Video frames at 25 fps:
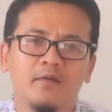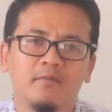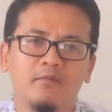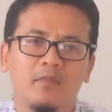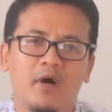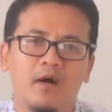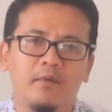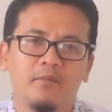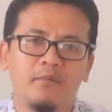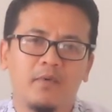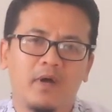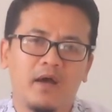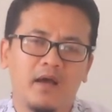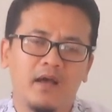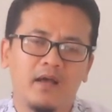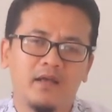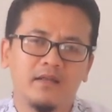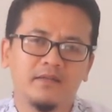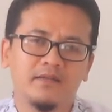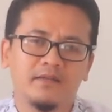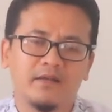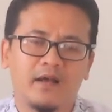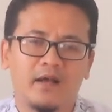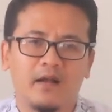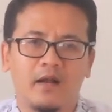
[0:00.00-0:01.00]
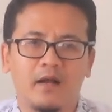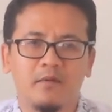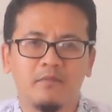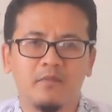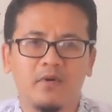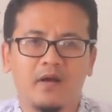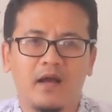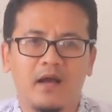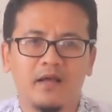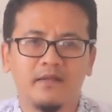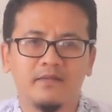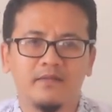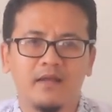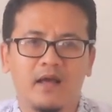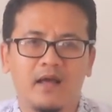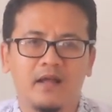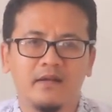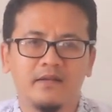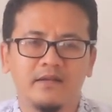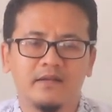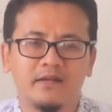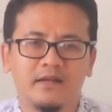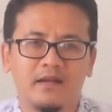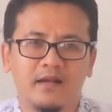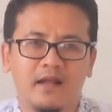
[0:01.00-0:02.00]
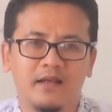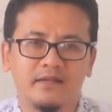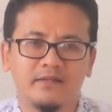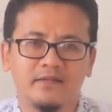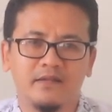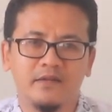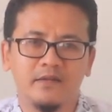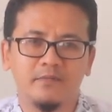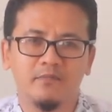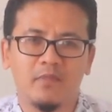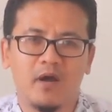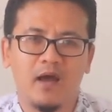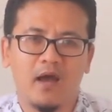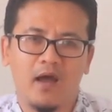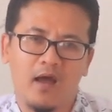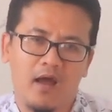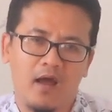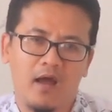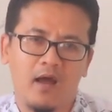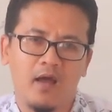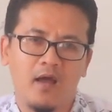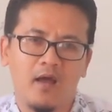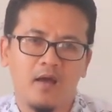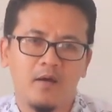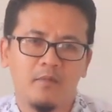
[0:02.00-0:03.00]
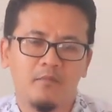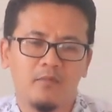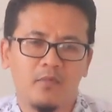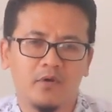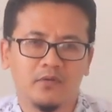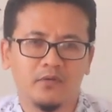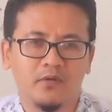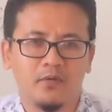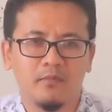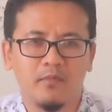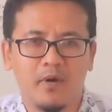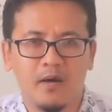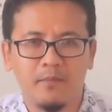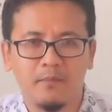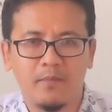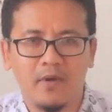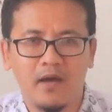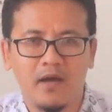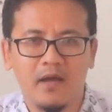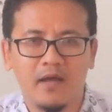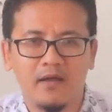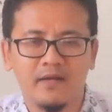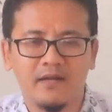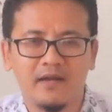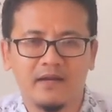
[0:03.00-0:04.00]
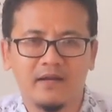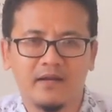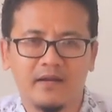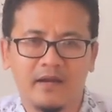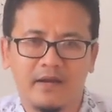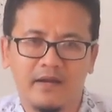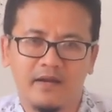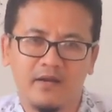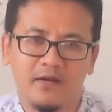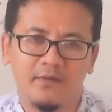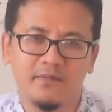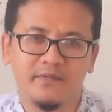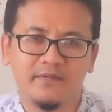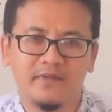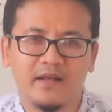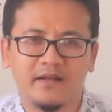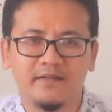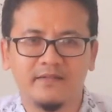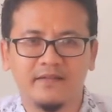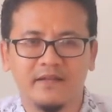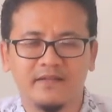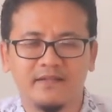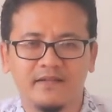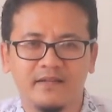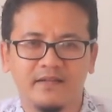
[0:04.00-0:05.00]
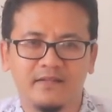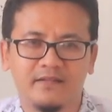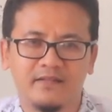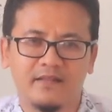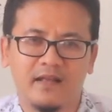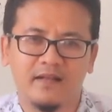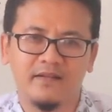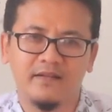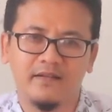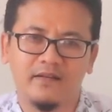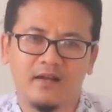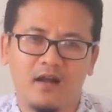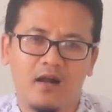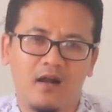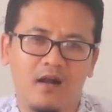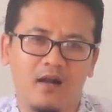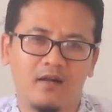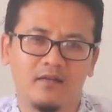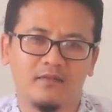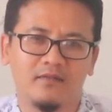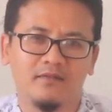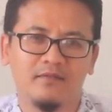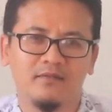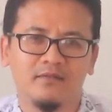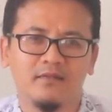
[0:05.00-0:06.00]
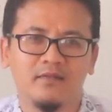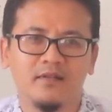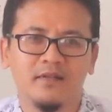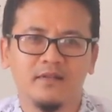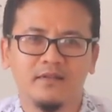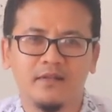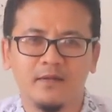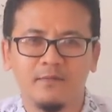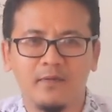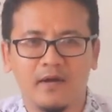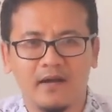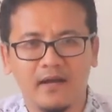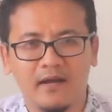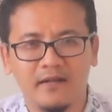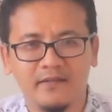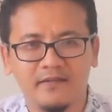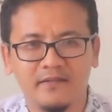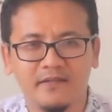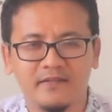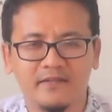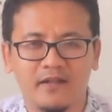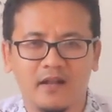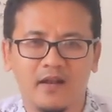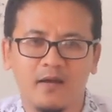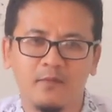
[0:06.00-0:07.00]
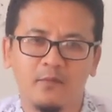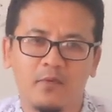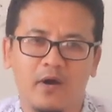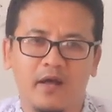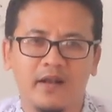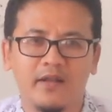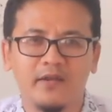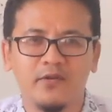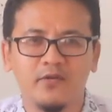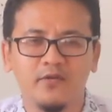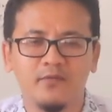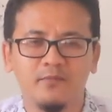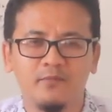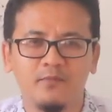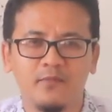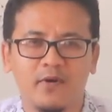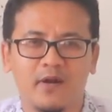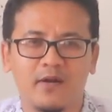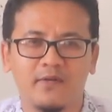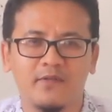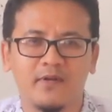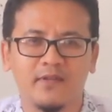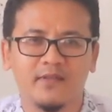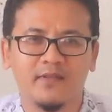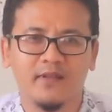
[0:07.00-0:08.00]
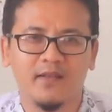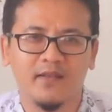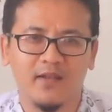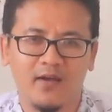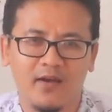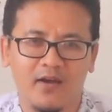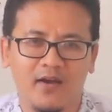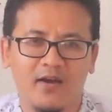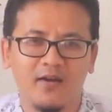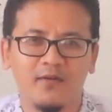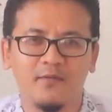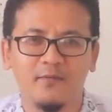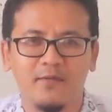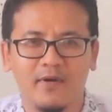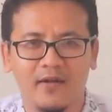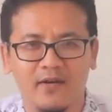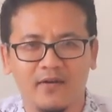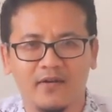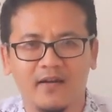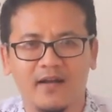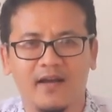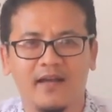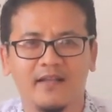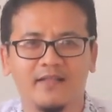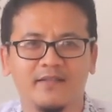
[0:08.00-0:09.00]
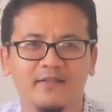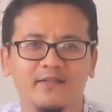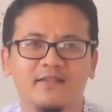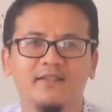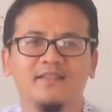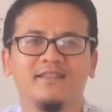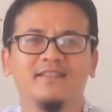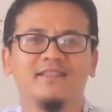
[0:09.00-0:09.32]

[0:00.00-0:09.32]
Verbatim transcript: Bapak sekarang mengajar di kelas 5A Motto Bapak berkait sukses di study Terima kasih. Assalamualaikum warahmatullahi wabarakatuh.